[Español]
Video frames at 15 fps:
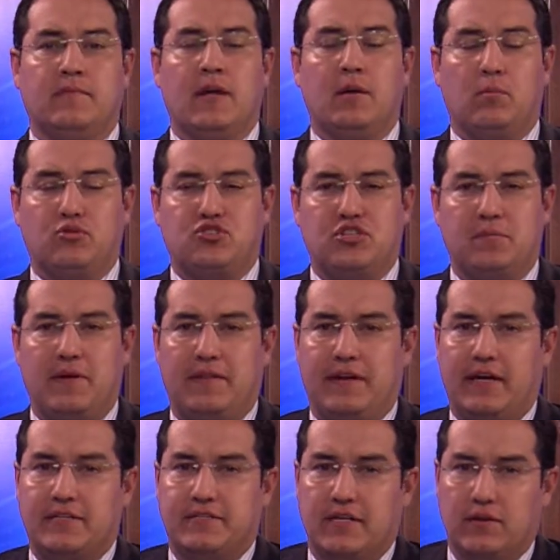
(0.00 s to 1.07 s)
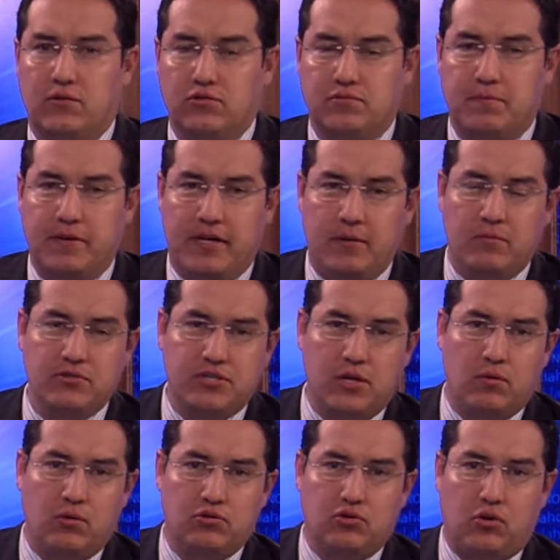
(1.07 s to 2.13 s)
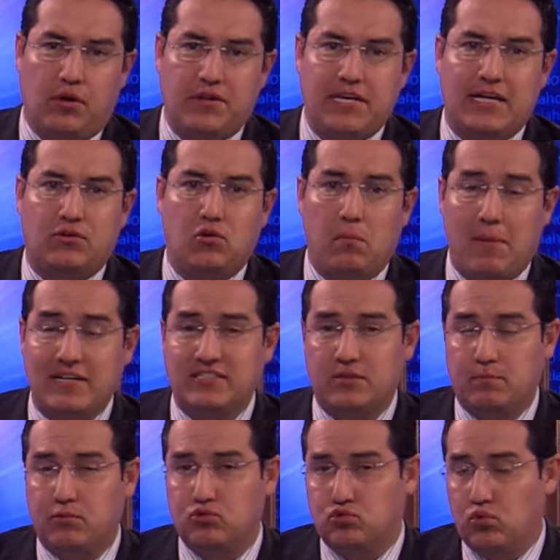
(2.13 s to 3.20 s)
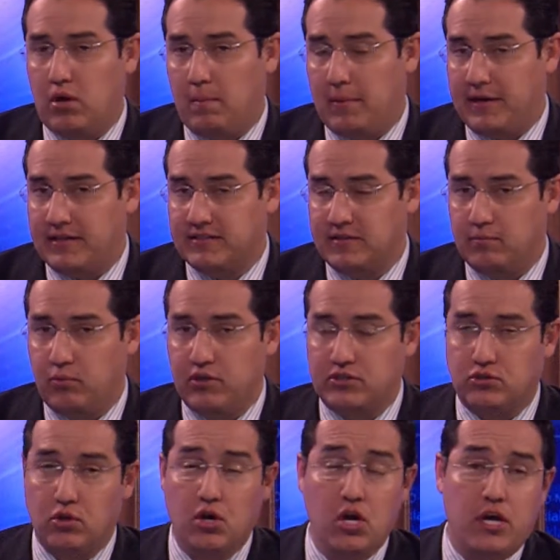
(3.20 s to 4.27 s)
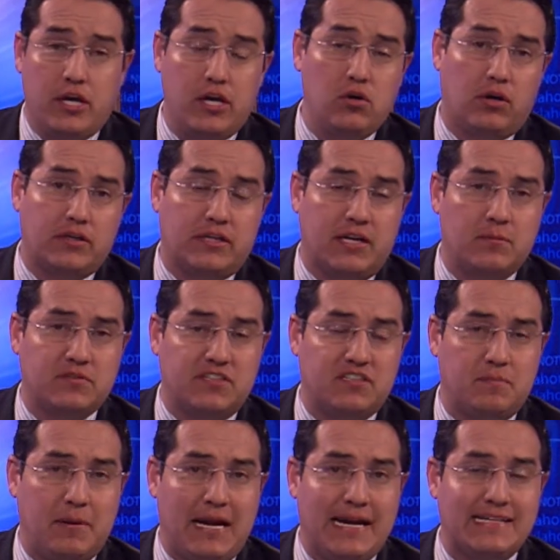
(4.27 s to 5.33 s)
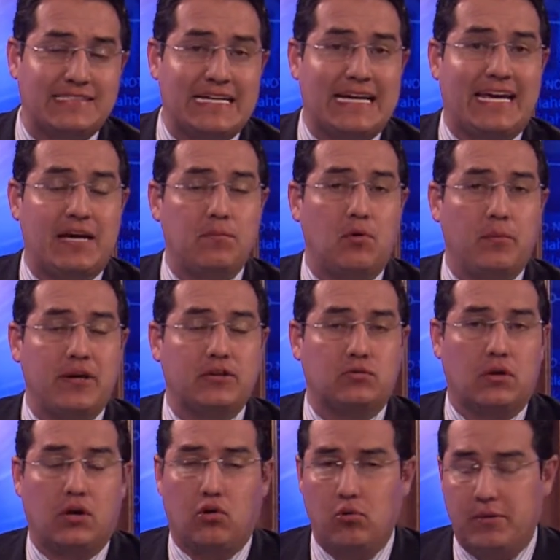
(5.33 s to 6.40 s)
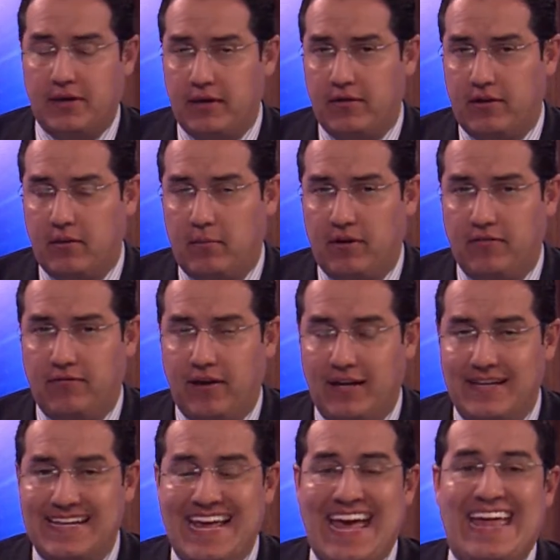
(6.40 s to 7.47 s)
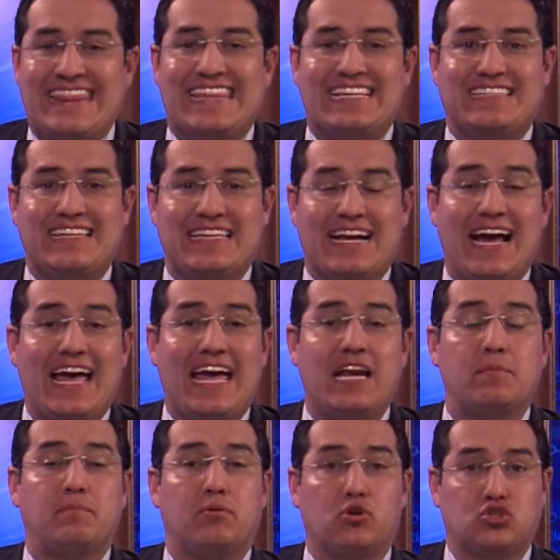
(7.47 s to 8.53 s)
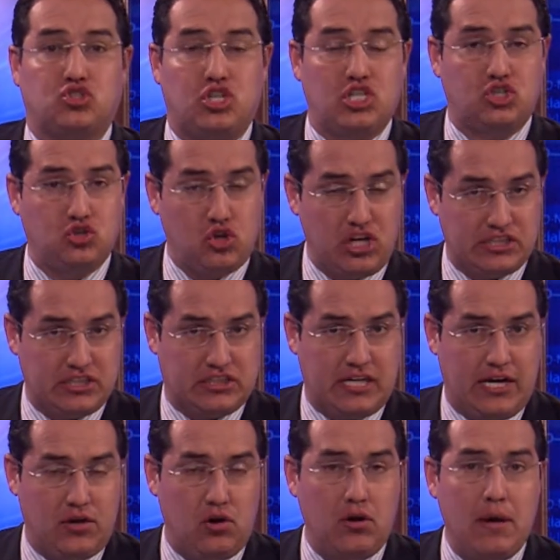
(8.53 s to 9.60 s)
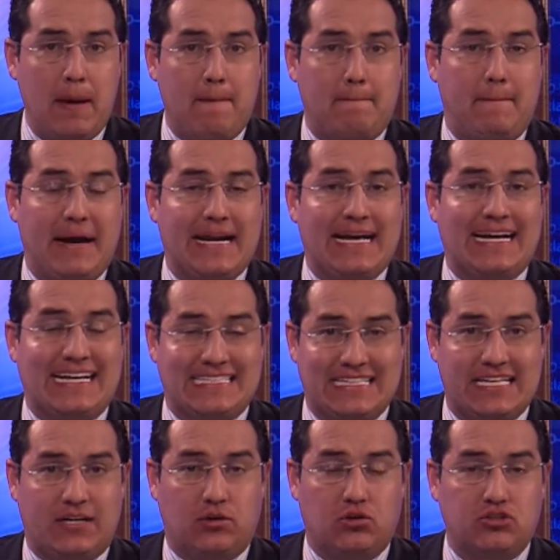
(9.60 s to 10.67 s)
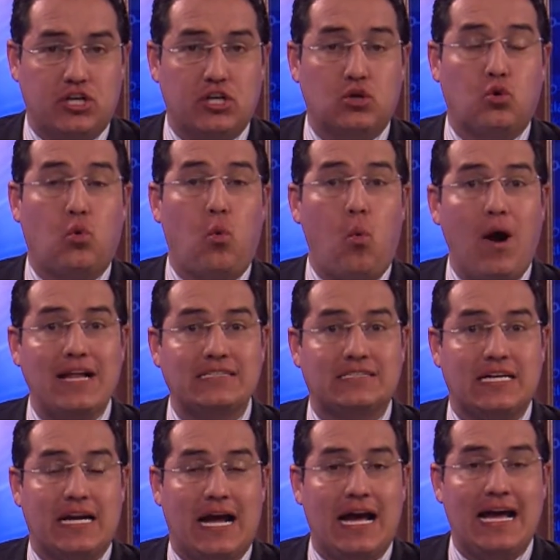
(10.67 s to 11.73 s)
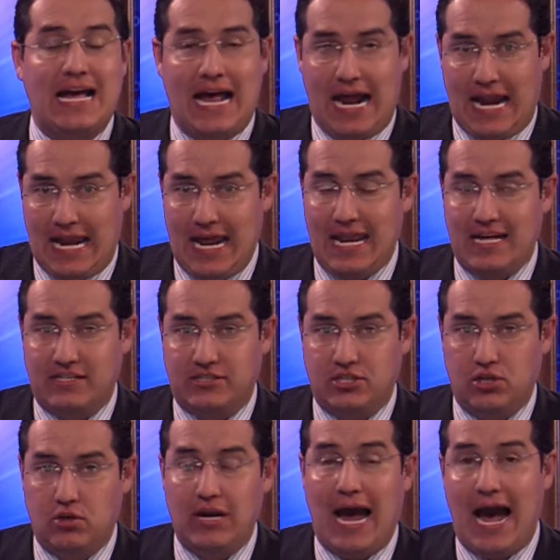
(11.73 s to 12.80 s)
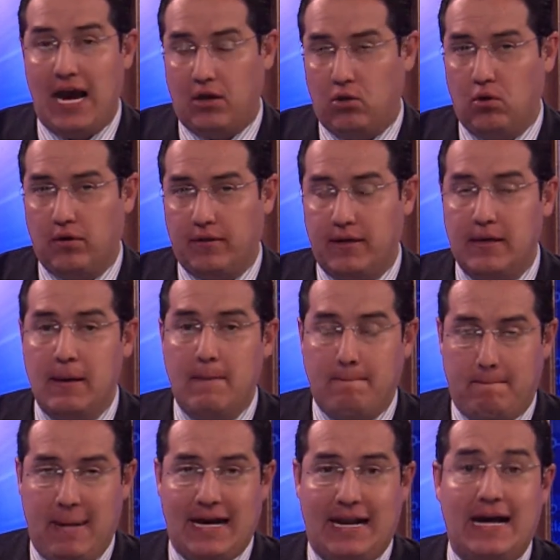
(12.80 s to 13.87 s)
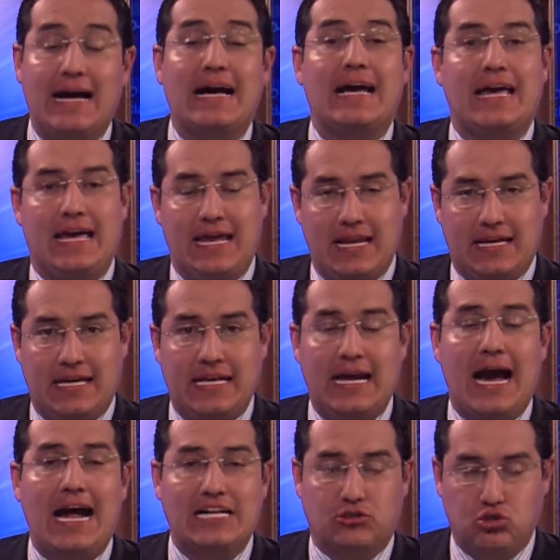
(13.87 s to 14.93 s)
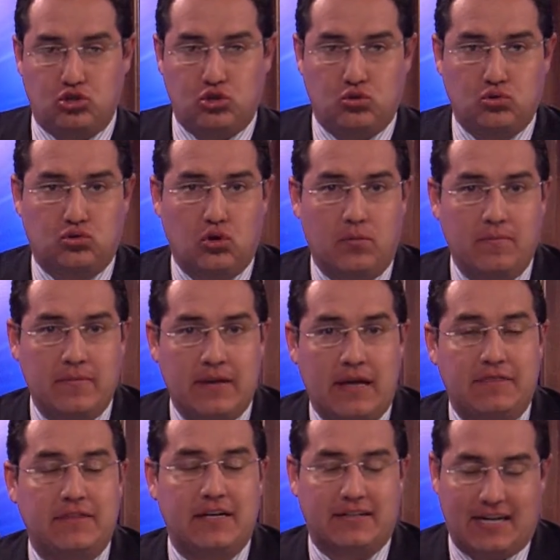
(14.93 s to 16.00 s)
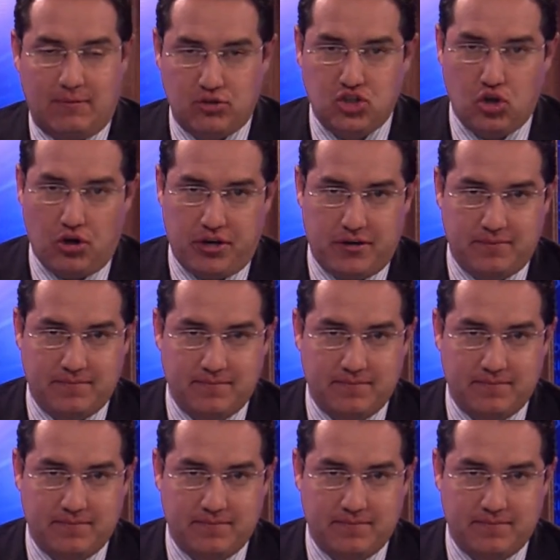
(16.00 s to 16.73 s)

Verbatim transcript: Muchísimas gracias, Luz. Veremos si algún otro candidato más se postula para este puesto y lo que tenemos que esperar es en qué momento la gobernadora Mary Fallin decidirá el proceso necesario para que se dé a conocer cuál será la elección acorde para elegir al sustituto de Rob Shorey.